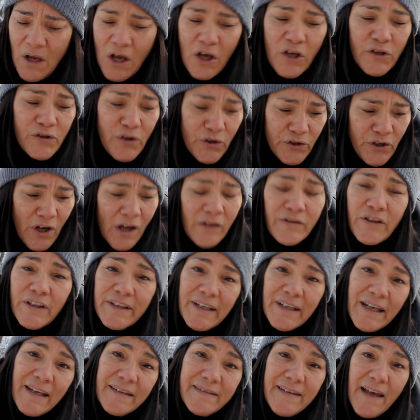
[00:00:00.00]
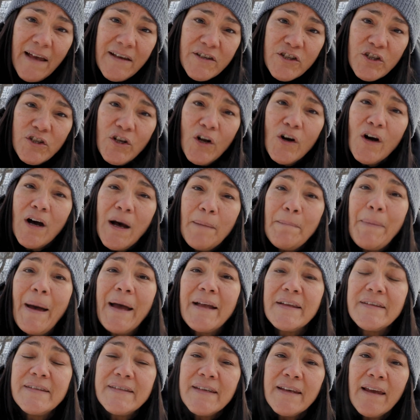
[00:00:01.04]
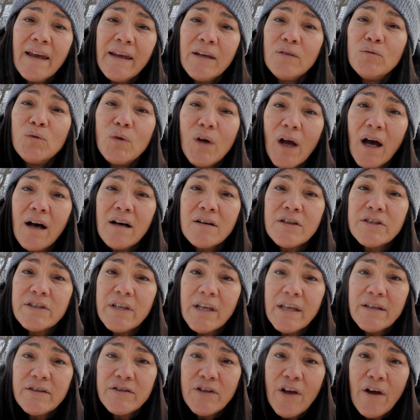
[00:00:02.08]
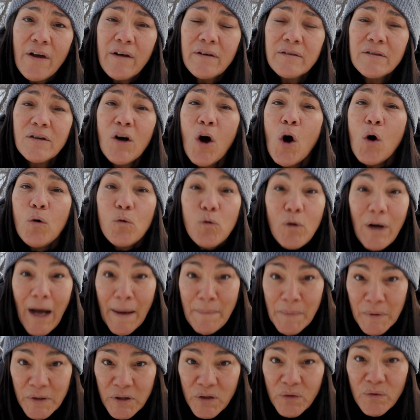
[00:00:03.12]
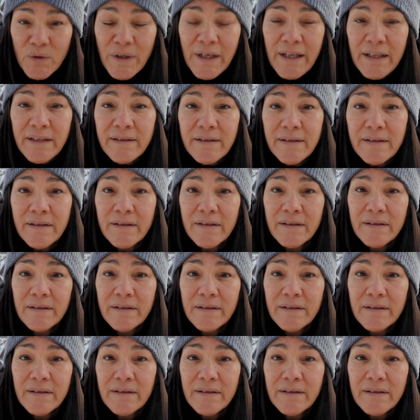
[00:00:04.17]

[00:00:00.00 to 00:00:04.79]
Ce genre de tressage-là appartient aux grands chasseurs, aux commando hit.